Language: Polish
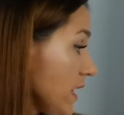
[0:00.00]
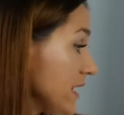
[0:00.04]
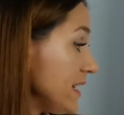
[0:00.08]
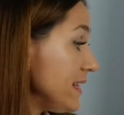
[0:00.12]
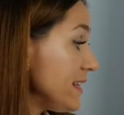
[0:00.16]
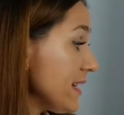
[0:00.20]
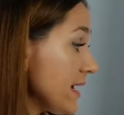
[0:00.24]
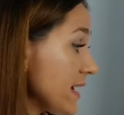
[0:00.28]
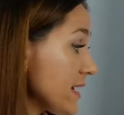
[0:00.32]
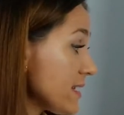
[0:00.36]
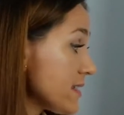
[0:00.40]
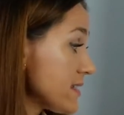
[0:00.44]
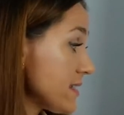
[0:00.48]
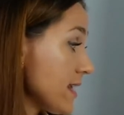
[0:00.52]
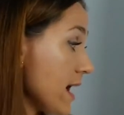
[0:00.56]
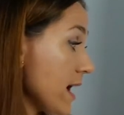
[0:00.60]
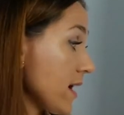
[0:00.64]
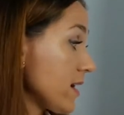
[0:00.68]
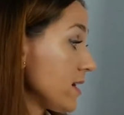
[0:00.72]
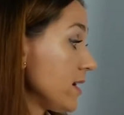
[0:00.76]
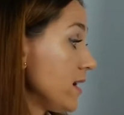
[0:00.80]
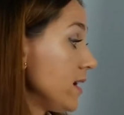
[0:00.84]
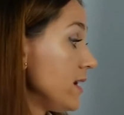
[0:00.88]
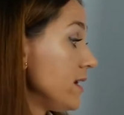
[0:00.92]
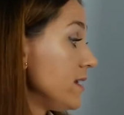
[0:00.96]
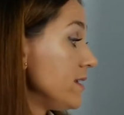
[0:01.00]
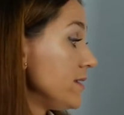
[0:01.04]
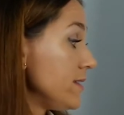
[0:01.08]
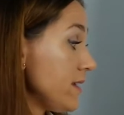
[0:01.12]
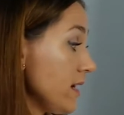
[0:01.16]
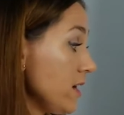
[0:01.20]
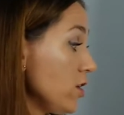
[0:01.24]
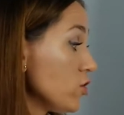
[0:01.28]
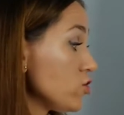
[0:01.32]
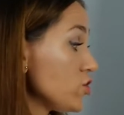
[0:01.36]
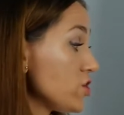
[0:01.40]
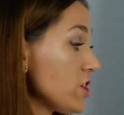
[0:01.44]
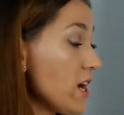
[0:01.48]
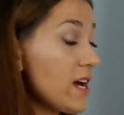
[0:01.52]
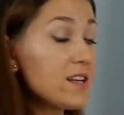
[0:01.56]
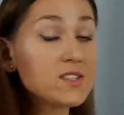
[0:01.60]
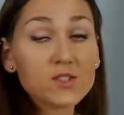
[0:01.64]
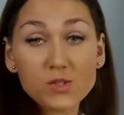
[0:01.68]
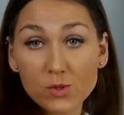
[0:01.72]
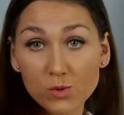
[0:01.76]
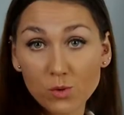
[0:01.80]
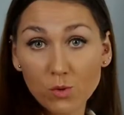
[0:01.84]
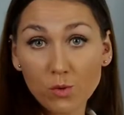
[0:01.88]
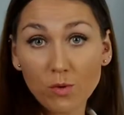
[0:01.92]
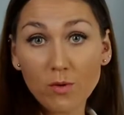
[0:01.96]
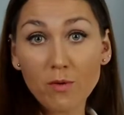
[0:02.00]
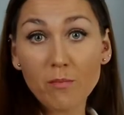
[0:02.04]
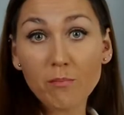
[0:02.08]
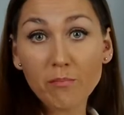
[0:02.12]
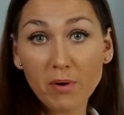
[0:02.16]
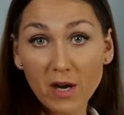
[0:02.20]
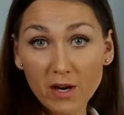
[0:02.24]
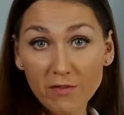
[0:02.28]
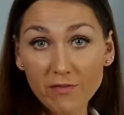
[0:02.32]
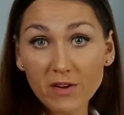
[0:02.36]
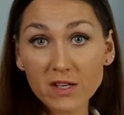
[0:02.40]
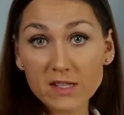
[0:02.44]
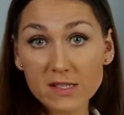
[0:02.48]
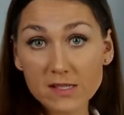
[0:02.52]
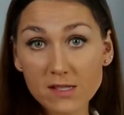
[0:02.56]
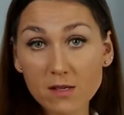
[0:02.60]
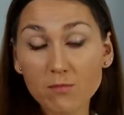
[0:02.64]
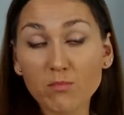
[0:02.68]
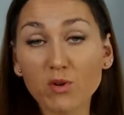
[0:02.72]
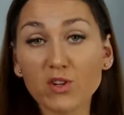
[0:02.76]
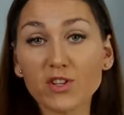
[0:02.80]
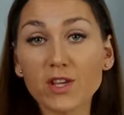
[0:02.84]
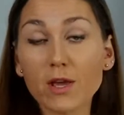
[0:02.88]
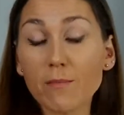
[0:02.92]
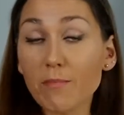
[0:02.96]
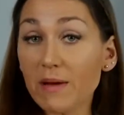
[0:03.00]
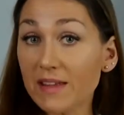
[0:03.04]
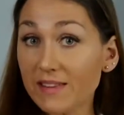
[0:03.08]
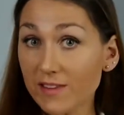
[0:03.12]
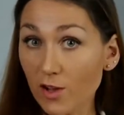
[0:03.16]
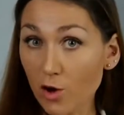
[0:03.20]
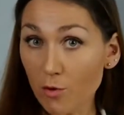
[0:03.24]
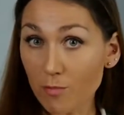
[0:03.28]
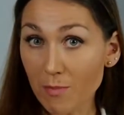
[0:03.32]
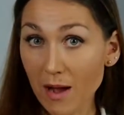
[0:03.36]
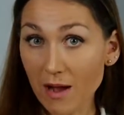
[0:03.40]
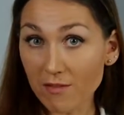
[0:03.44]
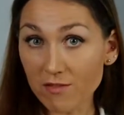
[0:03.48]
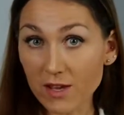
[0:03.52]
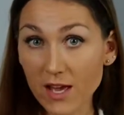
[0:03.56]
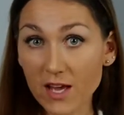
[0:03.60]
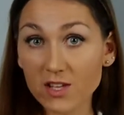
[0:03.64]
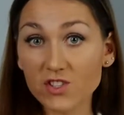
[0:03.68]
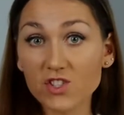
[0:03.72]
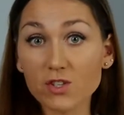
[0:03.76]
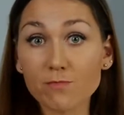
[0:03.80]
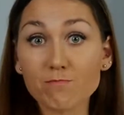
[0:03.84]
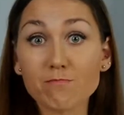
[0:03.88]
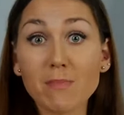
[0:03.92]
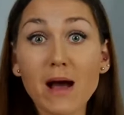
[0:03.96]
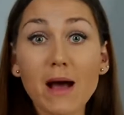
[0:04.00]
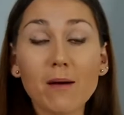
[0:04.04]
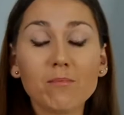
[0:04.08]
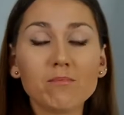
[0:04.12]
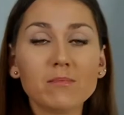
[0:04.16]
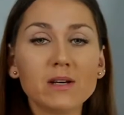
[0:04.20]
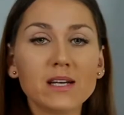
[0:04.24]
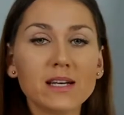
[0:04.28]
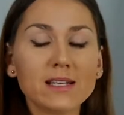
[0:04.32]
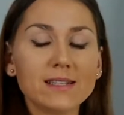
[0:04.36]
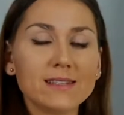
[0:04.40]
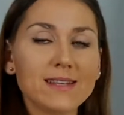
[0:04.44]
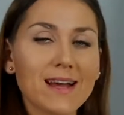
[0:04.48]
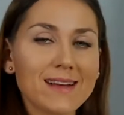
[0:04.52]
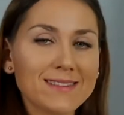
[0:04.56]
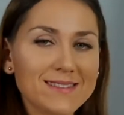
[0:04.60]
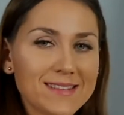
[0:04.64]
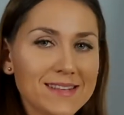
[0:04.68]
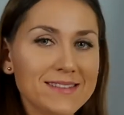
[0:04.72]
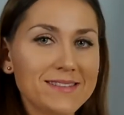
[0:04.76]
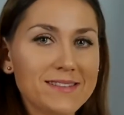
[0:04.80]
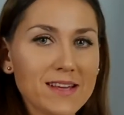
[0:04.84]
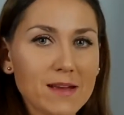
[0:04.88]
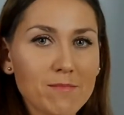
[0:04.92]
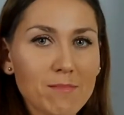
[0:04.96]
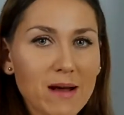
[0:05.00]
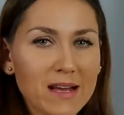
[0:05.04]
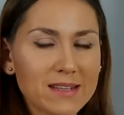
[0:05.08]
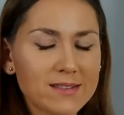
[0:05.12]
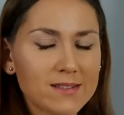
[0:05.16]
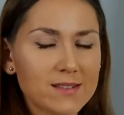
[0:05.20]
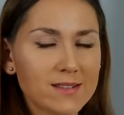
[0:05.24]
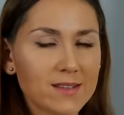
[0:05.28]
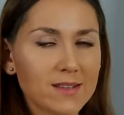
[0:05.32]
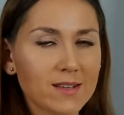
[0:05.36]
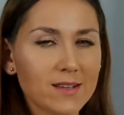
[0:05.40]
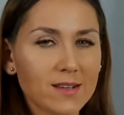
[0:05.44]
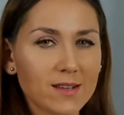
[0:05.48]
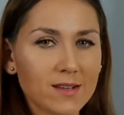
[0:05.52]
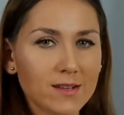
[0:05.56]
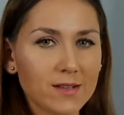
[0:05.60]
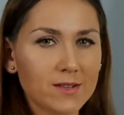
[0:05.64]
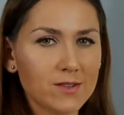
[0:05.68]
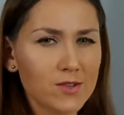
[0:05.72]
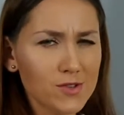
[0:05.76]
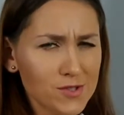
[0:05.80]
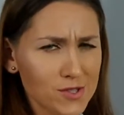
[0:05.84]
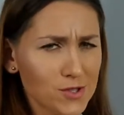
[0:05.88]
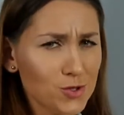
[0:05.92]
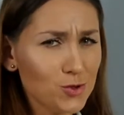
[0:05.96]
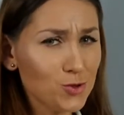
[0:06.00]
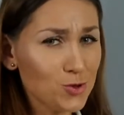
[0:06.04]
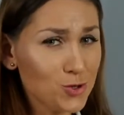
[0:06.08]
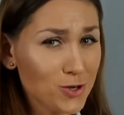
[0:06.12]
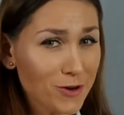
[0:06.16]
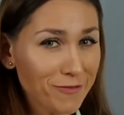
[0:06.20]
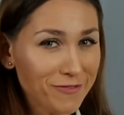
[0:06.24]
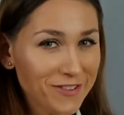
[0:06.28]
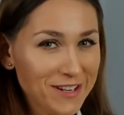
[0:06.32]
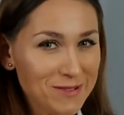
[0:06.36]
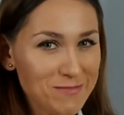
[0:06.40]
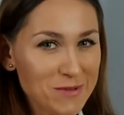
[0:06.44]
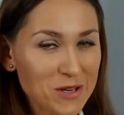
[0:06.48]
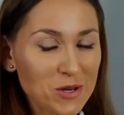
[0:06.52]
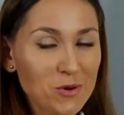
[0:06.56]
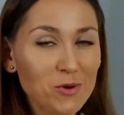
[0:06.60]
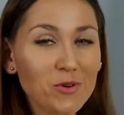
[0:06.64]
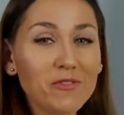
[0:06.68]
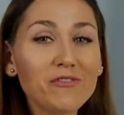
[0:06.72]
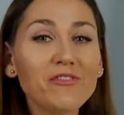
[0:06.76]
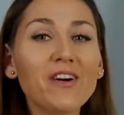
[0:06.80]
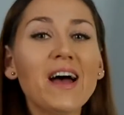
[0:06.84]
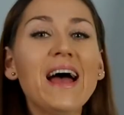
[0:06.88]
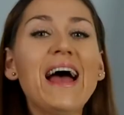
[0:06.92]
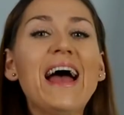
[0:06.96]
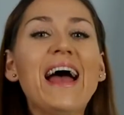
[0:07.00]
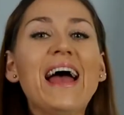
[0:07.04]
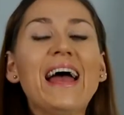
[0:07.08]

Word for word: I teraz tak, tego czasu perfect simple nie będę omawiać, mam na ten temat e, dosyć dużo filmików.